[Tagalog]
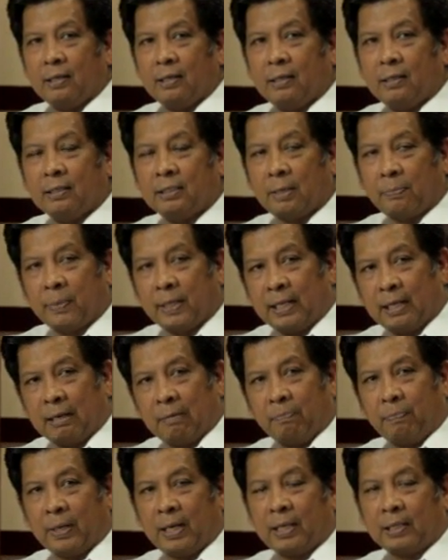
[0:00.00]
sa
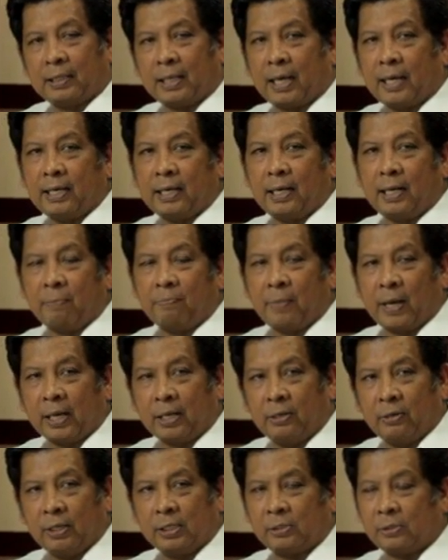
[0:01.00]
pananampalataya ng
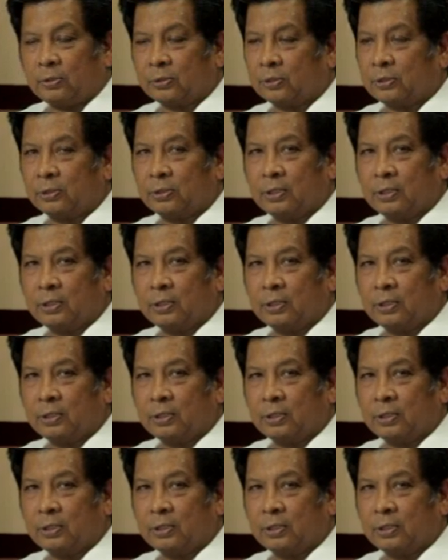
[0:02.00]
Panginoong Hesus.